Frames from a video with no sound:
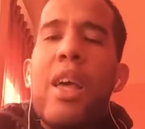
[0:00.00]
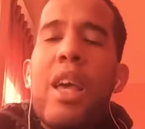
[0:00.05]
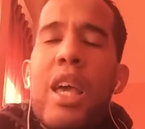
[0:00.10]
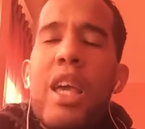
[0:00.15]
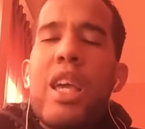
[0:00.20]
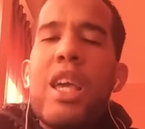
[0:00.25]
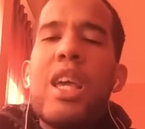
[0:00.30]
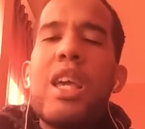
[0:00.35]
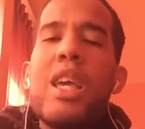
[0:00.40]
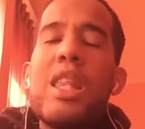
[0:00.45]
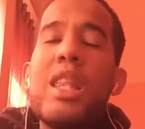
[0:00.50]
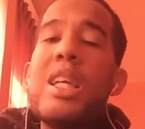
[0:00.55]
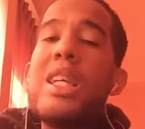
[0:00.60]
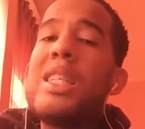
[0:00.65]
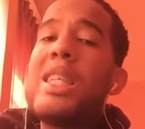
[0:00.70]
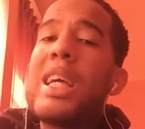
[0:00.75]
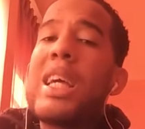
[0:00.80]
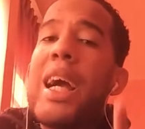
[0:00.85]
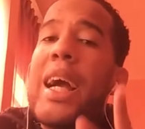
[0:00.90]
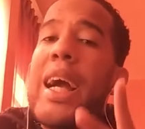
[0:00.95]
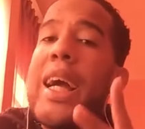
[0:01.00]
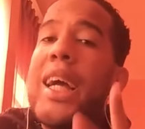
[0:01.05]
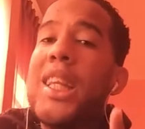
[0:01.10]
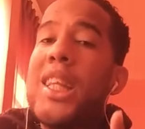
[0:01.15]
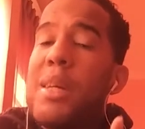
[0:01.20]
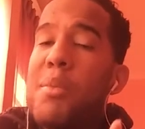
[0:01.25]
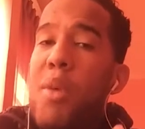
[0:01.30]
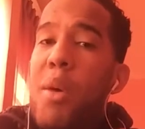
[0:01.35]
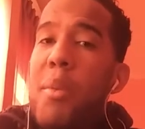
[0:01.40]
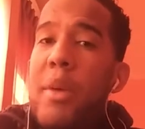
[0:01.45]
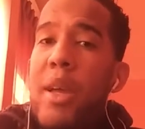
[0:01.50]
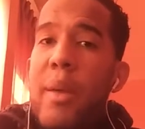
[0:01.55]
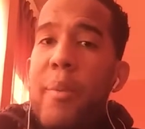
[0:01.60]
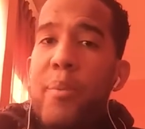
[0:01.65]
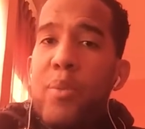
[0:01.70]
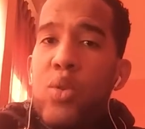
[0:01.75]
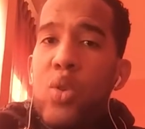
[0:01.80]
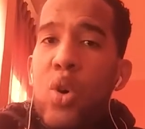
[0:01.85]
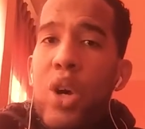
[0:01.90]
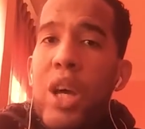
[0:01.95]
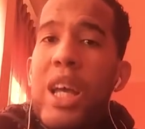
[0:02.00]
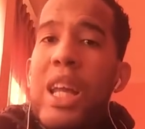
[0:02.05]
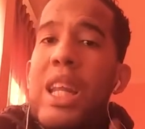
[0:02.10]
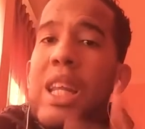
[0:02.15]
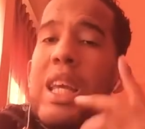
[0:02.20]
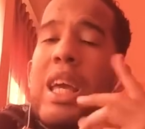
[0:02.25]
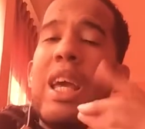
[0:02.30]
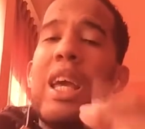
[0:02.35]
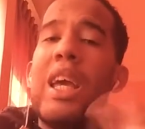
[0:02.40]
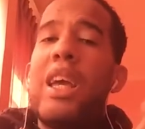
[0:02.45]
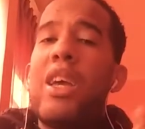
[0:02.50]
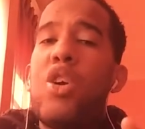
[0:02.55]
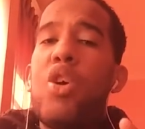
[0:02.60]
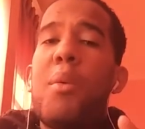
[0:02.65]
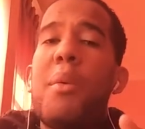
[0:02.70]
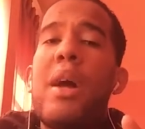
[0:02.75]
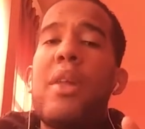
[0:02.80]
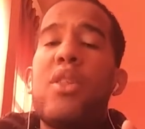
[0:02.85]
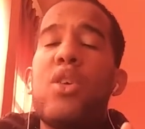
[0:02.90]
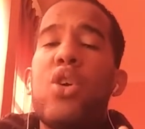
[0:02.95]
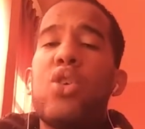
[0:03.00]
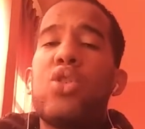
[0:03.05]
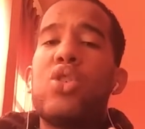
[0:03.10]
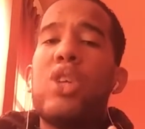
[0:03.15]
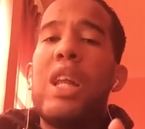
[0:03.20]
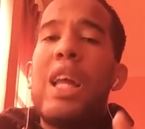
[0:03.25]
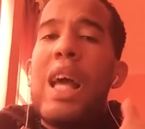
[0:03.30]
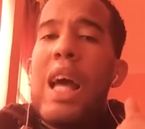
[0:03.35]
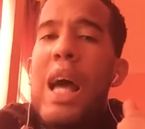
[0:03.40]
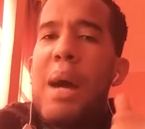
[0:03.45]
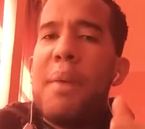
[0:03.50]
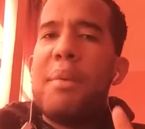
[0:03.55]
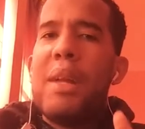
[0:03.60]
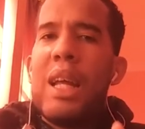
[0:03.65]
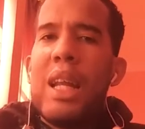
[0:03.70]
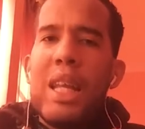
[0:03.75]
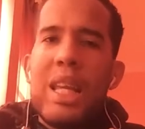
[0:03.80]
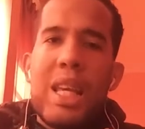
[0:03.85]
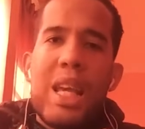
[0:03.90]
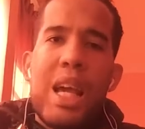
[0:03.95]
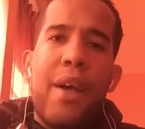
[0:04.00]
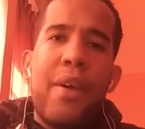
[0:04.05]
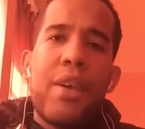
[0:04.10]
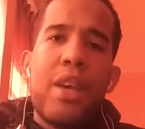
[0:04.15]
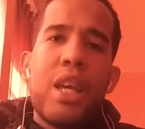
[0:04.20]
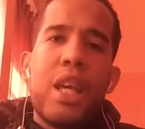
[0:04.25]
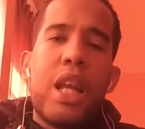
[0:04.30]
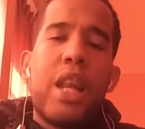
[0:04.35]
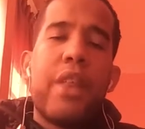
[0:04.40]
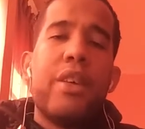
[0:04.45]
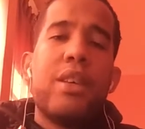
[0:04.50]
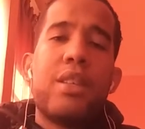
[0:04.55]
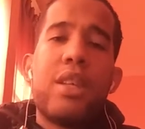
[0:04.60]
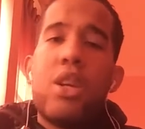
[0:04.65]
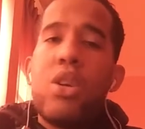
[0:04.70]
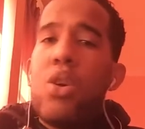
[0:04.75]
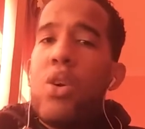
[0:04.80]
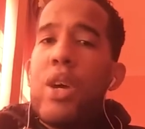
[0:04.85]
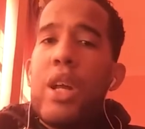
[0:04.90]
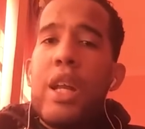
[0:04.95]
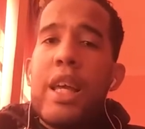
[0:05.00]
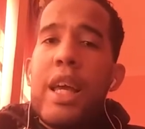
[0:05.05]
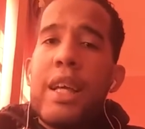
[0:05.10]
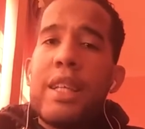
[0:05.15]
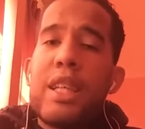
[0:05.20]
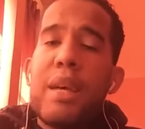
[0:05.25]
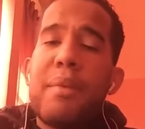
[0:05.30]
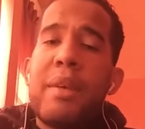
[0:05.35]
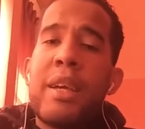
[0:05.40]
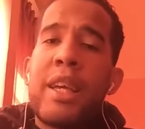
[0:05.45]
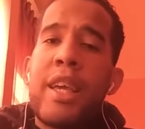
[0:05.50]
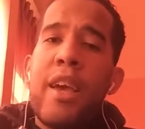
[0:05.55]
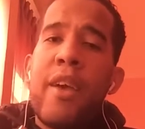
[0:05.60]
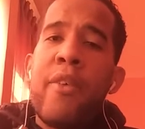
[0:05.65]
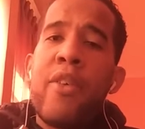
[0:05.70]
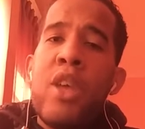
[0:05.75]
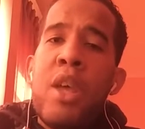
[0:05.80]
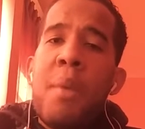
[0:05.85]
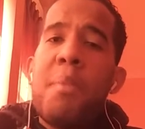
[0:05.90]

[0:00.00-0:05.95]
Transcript: Y, dice que en este momento el, eh, Jehová Dios le habla a Elías, le dice, no Elías, ¿sabes qué?